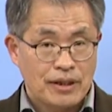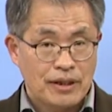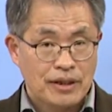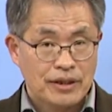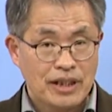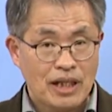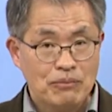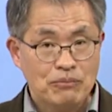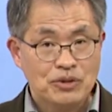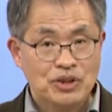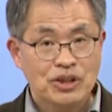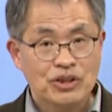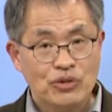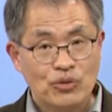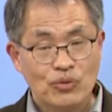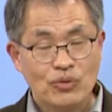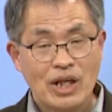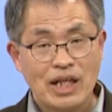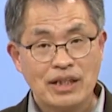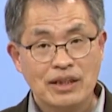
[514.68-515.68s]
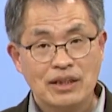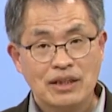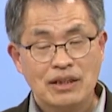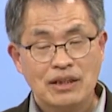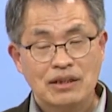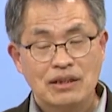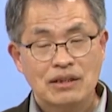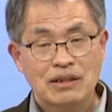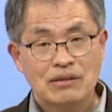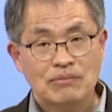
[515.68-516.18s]
그 다음
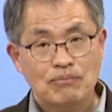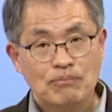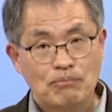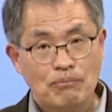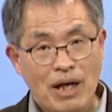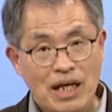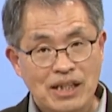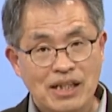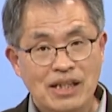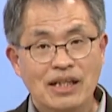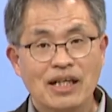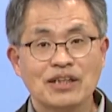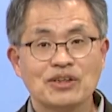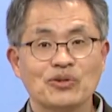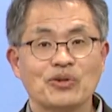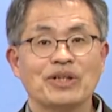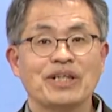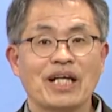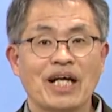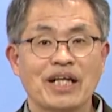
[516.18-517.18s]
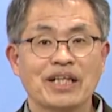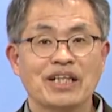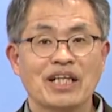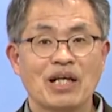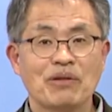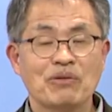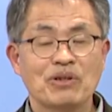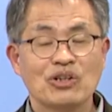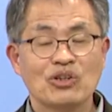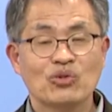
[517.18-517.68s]
성균관만을 가지고
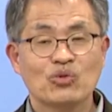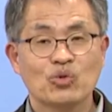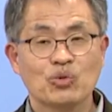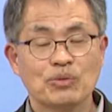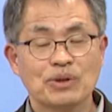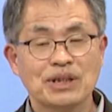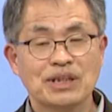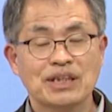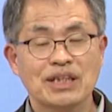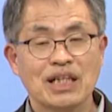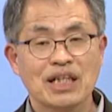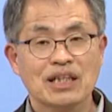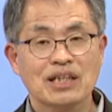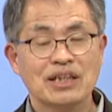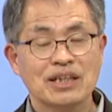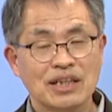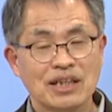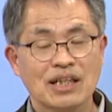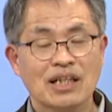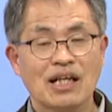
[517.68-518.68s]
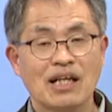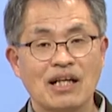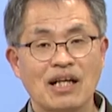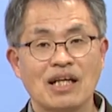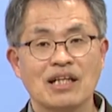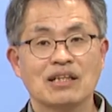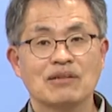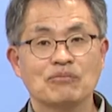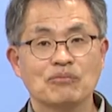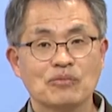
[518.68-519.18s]
이야기하면 두 번째 큰 역할을
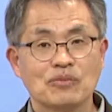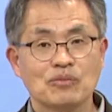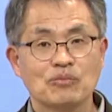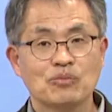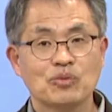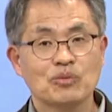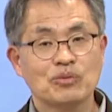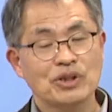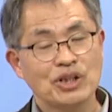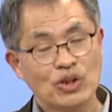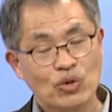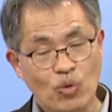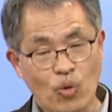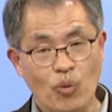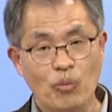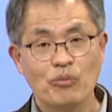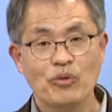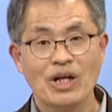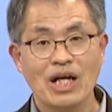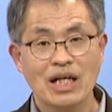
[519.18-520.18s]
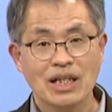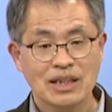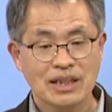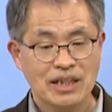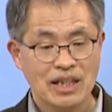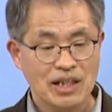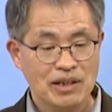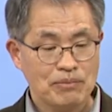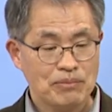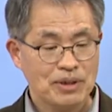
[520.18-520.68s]
하는 부분이 공민왕
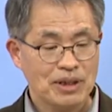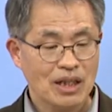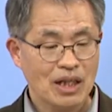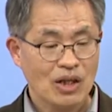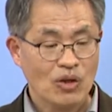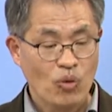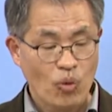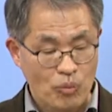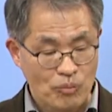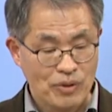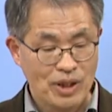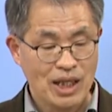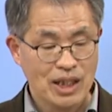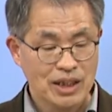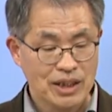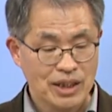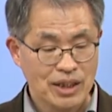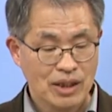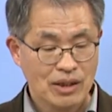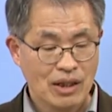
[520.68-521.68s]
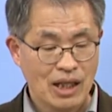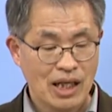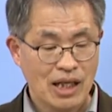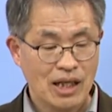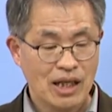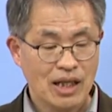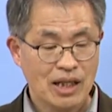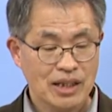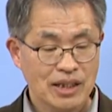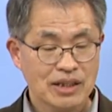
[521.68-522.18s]
때입니다. 공민왕의
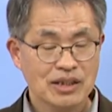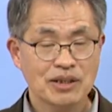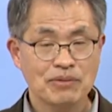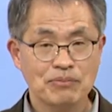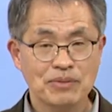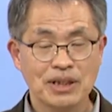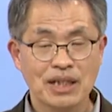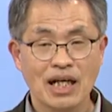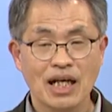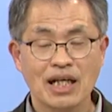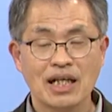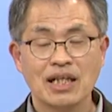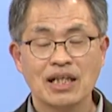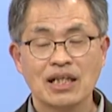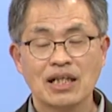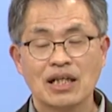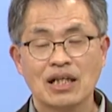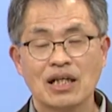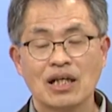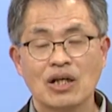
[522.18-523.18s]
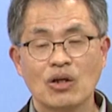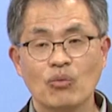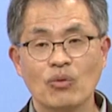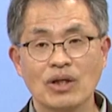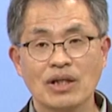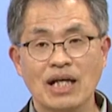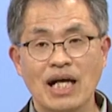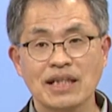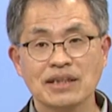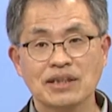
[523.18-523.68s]
역할이 큽니다.
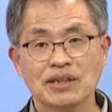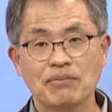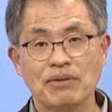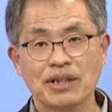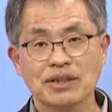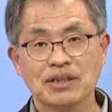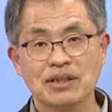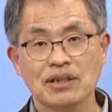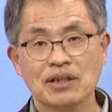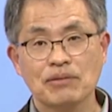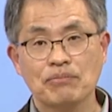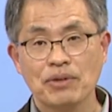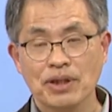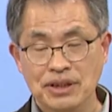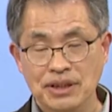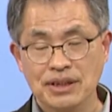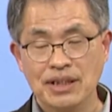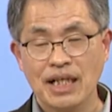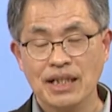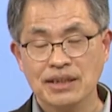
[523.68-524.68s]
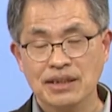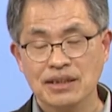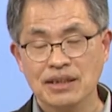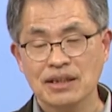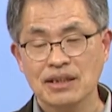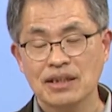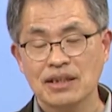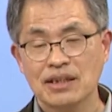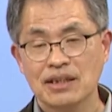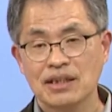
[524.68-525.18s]
원간섭에서
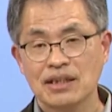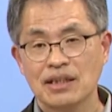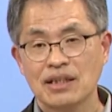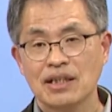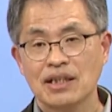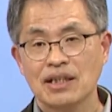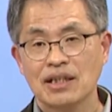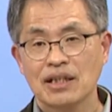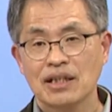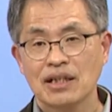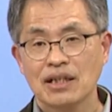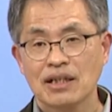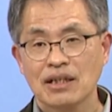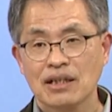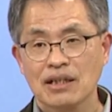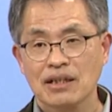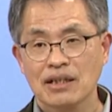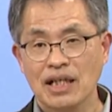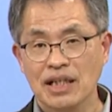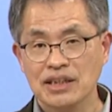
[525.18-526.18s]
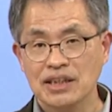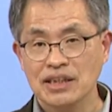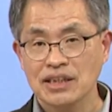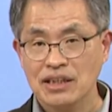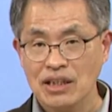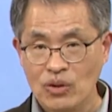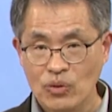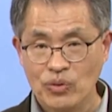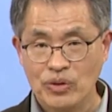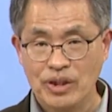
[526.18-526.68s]
벗어나서 그 당시
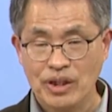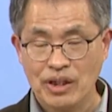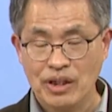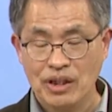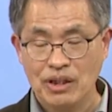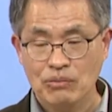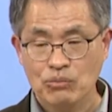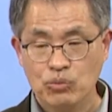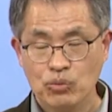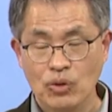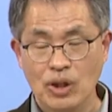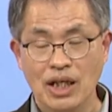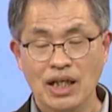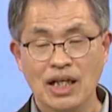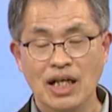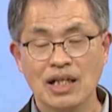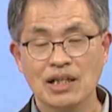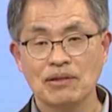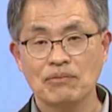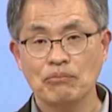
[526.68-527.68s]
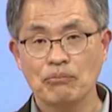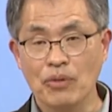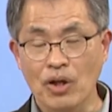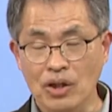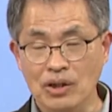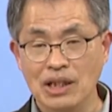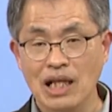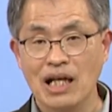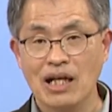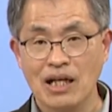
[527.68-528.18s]
새롭게 부각한
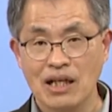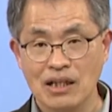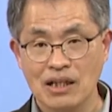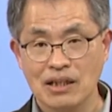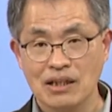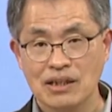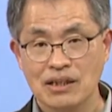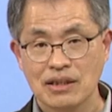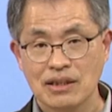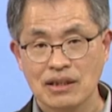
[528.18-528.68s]
명나라를